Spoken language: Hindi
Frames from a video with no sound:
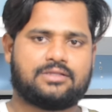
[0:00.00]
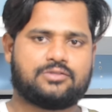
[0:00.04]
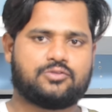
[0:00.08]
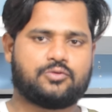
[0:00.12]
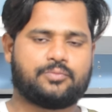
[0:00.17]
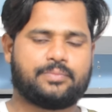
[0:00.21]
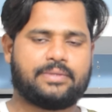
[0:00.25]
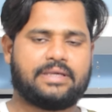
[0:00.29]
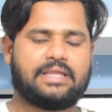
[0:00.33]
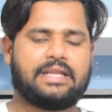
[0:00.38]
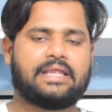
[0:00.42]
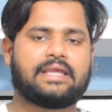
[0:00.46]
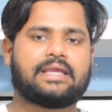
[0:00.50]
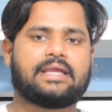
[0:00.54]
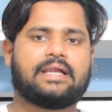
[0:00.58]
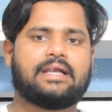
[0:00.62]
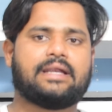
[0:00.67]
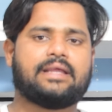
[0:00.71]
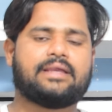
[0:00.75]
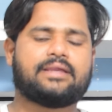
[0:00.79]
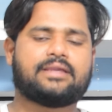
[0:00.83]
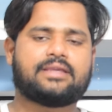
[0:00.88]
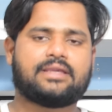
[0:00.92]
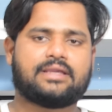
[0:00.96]
जो
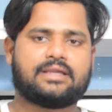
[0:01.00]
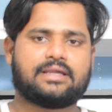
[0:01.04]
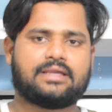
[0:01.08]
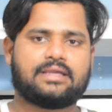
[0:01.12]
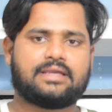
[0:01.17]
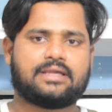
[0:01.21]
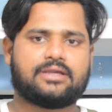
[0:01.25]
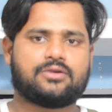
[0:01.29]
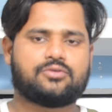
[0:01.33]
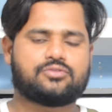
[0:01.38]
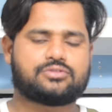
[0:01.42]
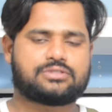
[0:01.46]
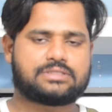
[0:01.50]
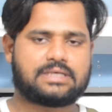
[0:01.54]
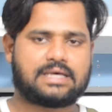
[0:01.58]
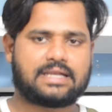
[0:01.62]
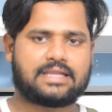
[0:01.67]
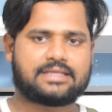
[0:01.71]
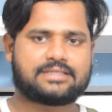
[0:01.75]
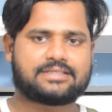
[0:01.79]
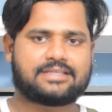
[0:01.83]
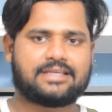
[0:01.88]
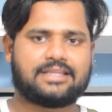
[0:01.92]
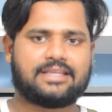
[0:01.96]
बैरिकेडिंग की गई है उस
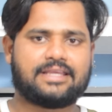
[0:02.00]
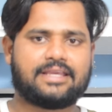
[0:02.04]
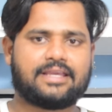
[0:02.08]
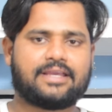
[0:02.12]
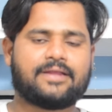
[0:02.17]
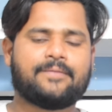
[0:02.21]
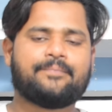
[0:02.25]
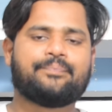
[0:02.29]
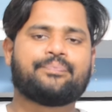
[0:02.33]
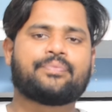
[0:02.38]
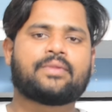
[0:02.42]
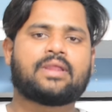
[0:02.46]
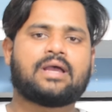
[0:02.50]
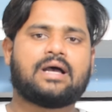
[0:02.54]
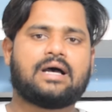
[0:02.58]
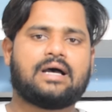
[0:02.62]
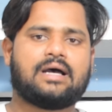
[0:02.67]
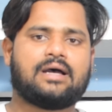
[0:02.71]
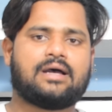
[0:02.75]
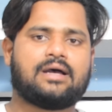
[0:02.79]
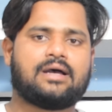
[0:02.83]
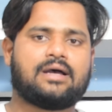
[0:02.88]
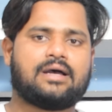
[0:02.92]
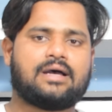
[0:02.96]
सारस के लिए
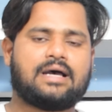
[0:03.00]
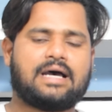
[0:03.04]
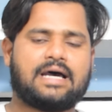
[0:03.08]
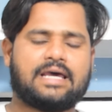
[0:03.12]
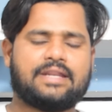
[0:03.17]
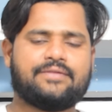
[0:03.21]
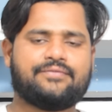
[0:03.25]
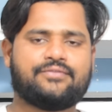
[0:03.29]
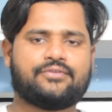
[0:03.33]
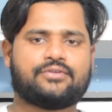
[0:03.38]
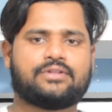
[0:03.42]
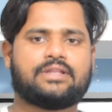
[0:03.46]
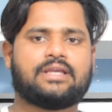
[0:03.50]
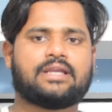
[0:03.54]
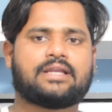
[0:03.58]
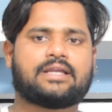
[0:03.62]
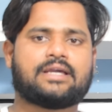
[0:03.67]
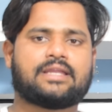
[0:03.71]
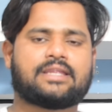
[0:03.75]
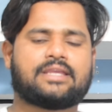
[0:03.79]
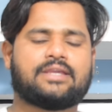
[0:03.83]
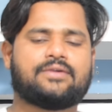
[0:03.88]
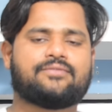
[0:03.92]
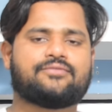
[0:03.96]
आरिफ को देख
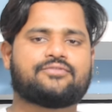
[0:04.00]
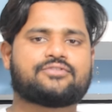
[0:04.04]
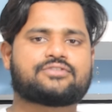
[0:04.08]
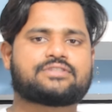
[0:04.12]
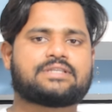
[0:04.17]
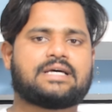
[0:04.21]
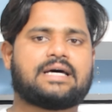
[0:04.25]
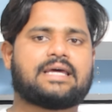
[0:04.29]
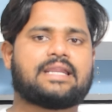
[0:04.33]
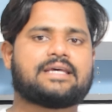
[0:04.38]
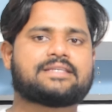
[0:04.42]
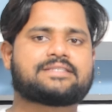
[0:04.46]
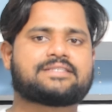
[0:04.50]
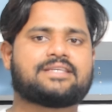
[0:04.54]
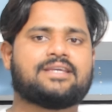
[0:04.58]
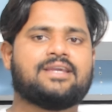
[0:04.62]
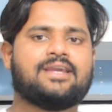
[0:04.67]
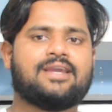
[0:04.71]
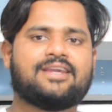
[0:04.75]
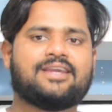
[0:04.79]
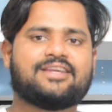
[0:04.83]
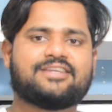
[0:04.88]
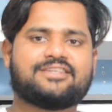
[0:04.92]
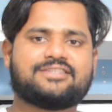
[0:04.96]
करके वो सारस
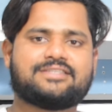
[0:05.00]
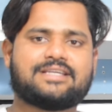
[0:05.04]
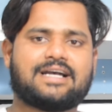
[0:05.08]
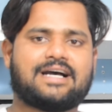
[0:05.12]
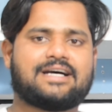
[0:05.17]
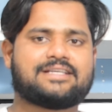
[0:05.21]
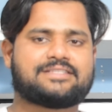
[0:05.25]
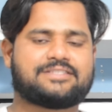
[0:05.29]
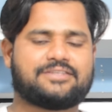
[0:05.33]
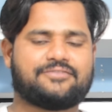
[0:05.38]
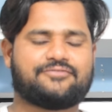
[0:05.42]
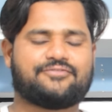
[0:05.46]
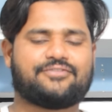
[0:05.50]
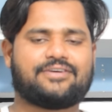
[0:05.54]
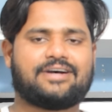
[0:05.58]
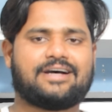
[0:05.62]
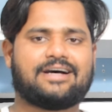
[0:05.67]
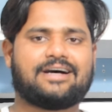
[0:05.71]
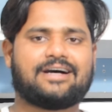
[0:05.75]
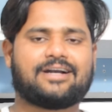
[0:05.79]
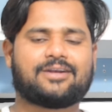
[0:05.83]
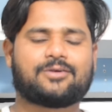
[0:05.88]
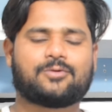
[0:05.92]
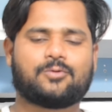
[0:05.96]
यहां से
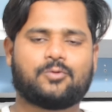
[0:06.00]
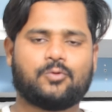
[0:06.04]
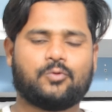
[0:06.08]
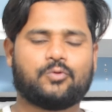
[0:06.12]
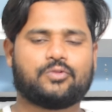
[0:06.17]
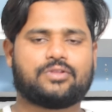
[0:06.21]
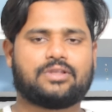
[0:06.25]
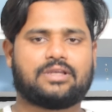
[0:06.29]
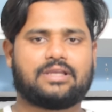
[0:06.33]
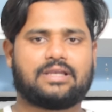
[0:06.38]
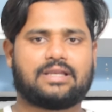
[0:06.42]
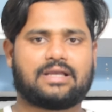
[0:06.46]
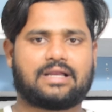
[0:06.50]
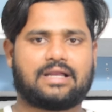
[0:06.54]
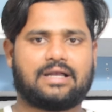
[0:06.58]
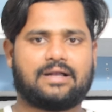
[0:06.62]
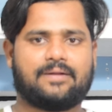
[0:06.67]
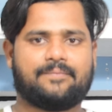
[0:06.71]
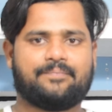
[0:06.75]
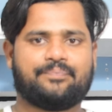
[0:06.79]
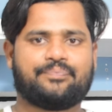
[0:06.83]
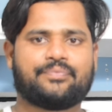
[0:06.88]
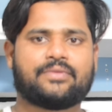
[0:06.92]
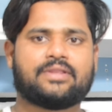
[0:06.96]
वहां कूदने
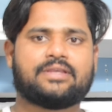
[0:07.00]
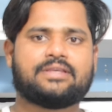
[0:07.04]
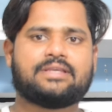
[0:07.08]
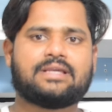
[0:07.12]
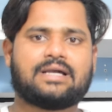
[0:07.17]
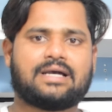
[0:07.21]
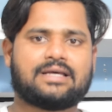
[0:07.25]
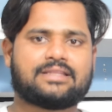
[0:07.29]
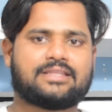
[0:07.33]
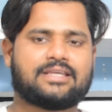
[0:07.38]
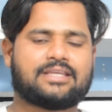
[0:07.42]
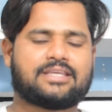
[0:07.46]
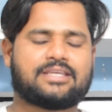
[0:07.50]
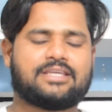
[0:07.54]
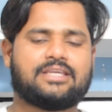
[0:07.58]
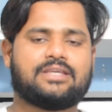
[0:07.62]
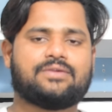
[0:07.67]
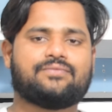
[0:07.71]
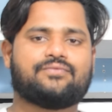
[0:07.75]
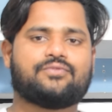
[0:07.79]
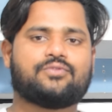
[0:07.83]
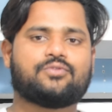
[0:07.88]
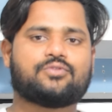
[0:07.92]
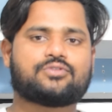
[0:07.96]
लगा यहाँ तक
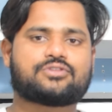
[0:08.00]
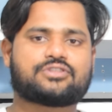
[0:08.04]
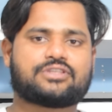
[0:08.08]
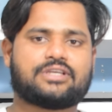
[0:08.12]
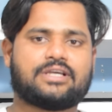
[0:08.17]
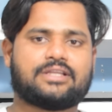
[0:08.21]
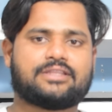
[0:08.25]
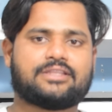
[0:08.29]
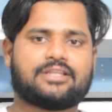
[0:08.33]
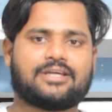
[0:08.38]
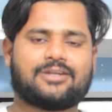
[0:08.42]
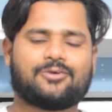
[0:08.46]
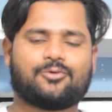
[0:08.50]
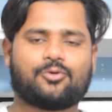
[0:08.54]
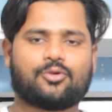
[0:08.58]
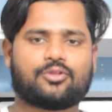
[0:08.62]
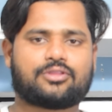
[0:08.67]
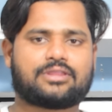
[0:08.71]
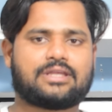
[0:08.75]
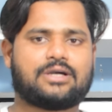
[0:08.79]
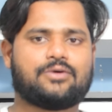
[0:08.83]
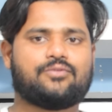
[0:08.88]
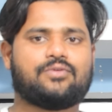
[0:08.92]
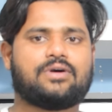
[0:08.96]
कि वो उसके अंदर
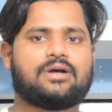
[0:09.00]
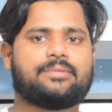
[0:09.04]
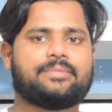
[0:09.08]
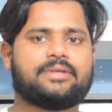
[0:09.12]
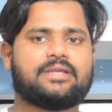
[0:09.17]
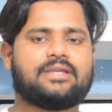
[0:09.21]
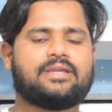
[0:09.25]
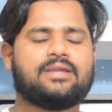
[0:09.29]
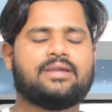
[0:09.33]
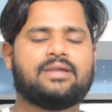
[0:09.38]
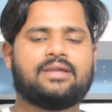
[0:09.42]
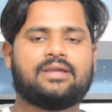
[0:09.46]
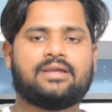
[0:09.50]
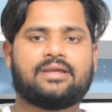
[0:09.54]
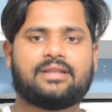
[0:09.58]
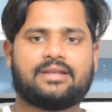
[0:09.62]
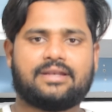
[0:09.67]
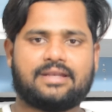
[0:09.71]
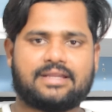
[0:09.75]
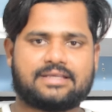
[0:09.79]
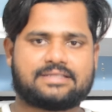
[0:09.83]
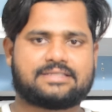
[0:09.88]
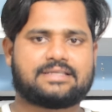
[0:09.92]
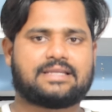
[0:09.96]
उड़ता हुआ भी
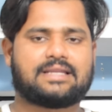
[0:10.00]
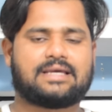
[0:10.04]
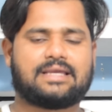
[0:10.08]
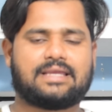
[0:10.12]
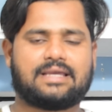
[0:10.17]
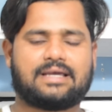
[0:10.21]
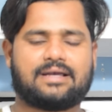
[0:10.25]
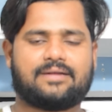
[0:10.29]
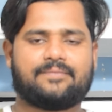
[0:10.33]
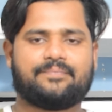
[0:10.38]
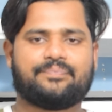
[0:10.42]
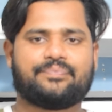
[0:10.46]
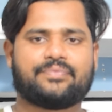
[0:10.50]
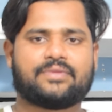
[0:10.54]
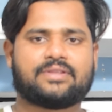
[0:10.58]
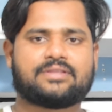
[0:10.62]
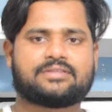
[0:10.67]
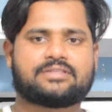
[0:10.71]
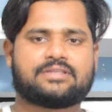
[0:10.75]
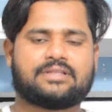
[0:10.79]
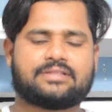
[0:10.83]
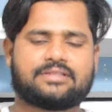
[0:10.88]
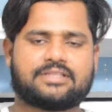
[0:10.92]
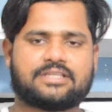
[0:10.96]
नजर आया
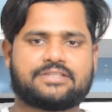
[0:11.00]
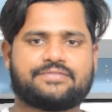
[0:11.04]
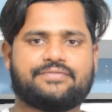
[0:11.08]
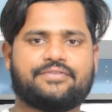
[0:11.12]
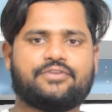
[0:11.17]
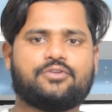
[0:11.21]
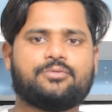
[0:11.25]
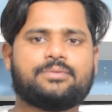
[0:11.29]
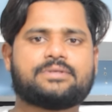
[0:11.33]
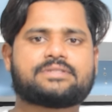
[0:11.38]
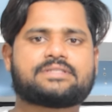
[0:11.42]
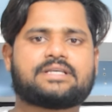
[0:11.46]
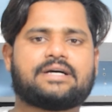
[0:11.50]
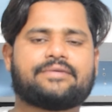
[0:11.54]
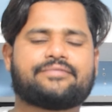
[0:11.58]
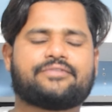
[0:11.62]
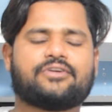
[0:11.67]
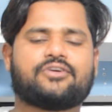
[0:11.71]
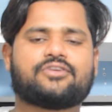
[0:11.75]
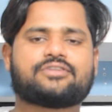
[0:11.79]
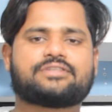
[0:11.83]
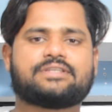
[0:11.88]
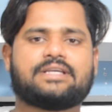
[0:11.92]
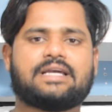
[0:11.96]
सब तस्वीरों में साफ
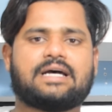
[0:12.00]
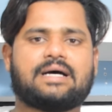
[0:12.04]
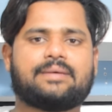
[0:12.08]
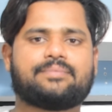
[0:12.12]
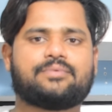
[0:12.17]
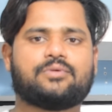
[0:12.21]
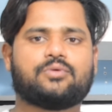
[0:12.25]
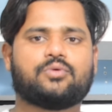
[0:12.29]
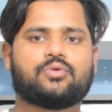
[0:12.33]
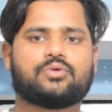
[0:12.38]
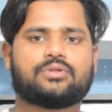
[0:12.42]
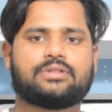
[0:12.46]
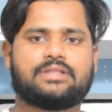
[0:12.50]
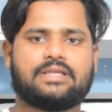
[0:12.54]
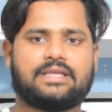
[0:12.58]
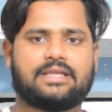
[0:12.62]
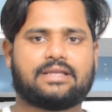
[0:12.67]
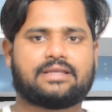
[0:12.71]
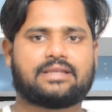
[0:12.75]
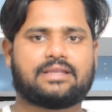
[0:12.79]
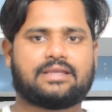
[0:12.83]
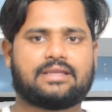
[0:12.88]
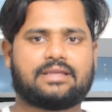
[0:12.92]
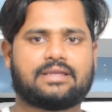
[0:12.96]
तौर से आप लोग
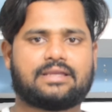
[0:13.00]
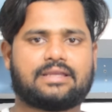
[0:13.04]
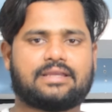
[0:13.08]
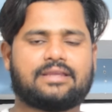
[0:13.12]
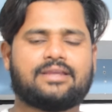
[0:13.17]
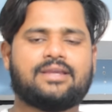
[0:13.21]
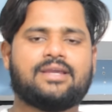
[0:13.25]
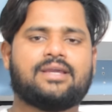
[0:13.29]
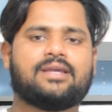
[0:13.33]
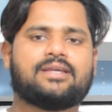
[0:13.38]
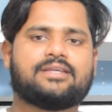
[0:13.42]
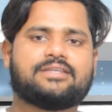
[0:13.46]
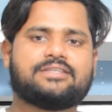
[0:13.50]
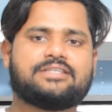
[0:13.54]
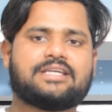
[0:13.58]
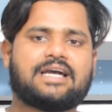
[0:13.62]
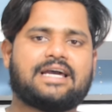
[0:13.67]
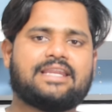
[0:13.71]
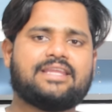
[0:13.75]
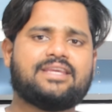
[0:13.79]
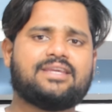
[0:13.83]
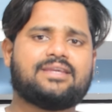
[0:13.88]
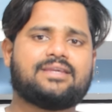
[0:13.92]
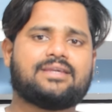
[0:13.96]
देख रहे हैं
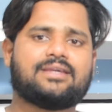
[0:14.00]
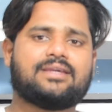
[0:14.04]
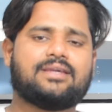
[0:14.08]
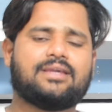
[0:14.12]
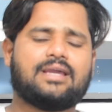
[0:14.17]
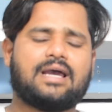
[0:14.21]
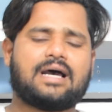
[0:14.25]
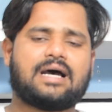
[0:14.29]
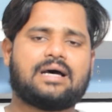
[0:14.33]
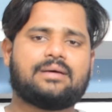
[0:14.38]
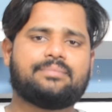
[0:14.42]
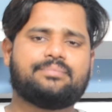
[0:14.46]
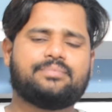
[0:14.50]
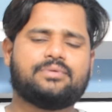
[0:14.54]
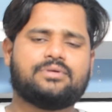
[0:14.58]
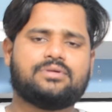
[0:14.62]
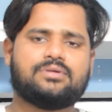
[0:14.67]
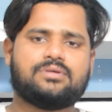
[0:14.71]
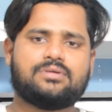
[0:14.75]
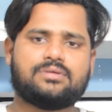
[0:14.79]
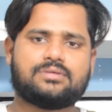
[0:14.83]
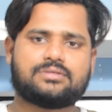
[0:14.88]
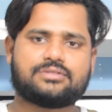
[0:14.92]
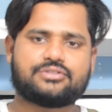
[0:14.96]
यानी कि आप
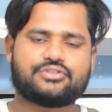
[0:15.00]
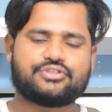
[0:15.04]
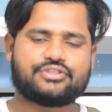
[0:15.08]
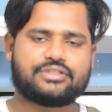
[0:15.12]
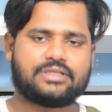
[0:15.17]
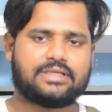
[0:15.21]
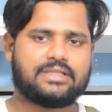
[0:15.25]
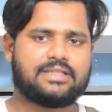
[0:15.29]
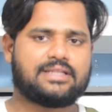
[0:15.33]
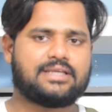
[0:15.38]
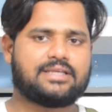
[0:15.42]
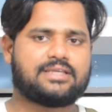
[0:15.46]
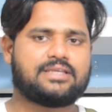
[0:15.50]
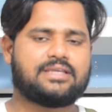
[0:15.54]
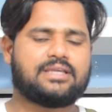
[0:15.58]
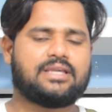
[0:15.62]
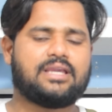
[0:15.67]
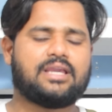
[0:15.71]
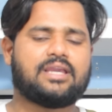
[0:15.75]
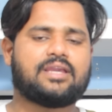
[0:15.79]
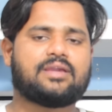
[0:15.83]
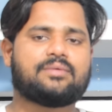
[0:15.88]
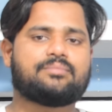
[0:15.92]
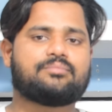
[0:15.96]
ये
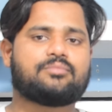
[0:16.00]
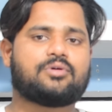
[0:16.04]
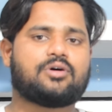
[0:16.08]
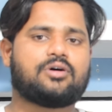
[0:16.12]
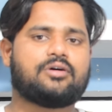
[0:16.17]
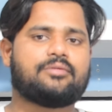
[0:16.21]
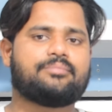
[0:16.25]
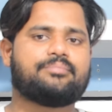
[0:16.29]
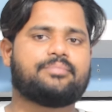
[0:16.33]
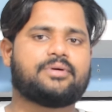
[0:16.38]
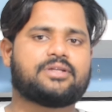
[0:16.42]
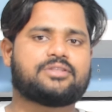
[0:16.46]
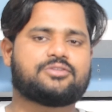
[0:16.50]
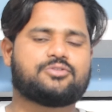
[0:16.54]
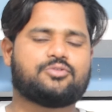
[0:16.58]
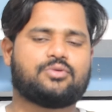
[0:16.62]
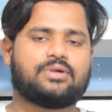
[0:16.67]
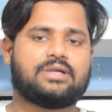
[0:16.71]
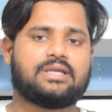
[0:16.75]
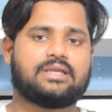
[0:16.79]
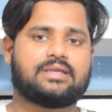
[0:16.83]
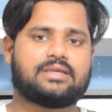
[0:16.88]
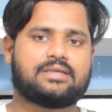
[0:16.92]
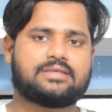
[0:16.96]
देखिए कि मोहब्बत
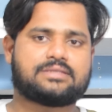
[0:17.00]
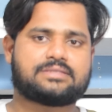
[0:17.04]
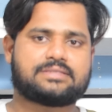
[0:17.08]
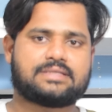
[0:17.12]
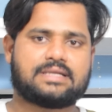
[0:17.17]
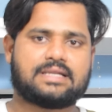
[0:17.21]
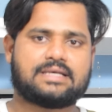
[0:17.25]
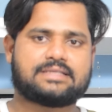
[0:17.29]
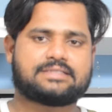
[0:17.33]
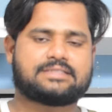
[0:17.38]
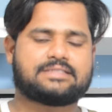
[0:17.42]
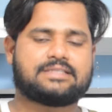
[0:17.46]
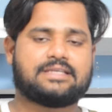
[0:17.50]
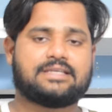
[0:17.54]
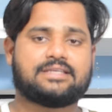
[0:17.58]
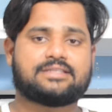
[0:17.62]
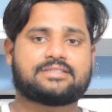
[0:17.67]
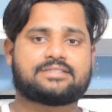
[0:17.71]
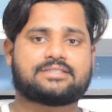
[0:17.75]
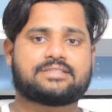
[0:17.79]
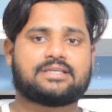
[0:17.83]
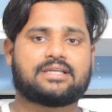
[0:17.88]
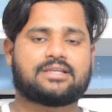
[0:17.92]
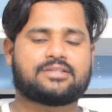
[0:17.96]
जो है किस तरह से
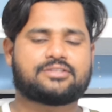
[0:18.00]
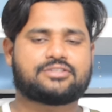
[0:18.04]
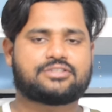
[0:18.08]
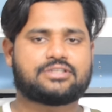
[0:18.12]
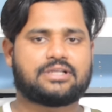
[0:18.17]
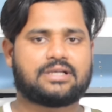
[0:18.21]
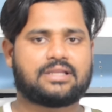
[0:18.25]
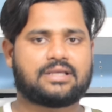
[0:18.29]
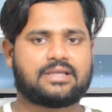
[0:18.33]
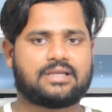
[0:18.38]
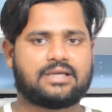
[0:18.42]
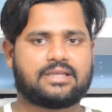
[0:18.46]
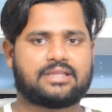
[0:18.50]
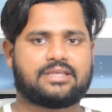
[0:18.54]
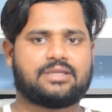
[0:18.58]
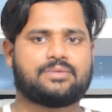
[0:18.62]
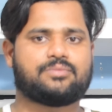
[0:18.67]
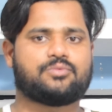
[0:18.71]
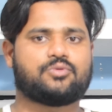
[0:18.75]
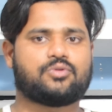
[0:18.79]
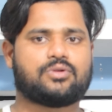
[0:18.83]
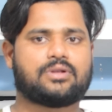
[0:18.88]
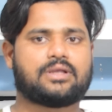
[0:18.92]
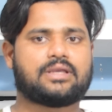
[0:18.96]
सर चढ़ कर
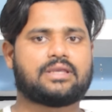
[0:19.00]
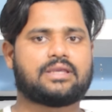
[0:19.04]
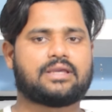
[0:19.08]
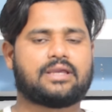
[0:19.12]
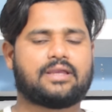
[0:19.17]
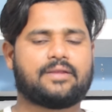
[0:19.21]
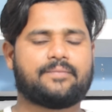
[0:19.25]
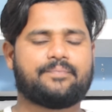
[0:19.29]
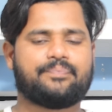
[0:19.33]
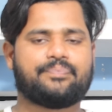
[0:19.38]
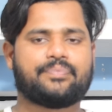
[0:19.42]
के बोल रही है